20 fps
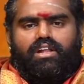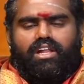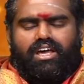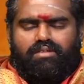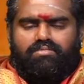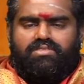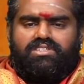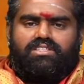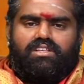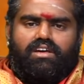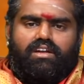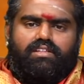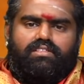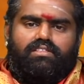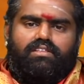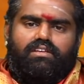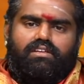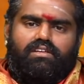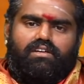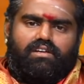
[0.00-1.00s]

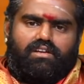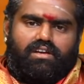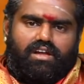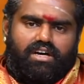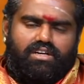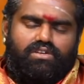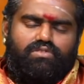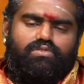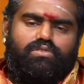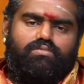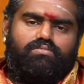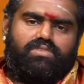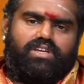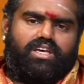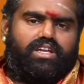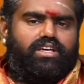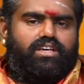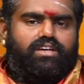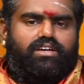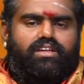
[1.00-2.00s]
லாபஸ்தானத்தில் ராகுவும்
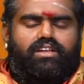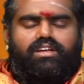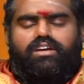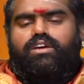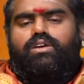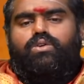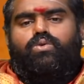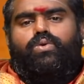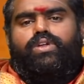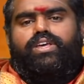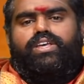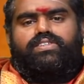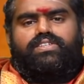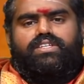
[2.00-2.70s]
என கிரகங்களுடைய